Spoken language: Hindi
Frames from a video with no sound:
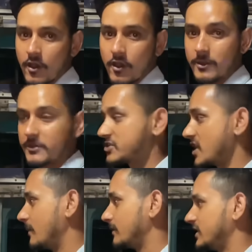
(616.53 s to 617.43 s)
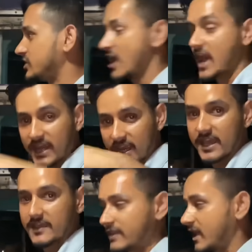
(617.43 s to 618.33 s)
और अभी शामली शहर के
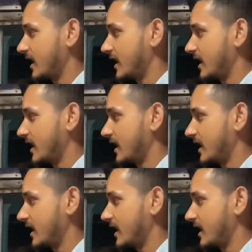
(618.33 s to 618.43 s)
अंदर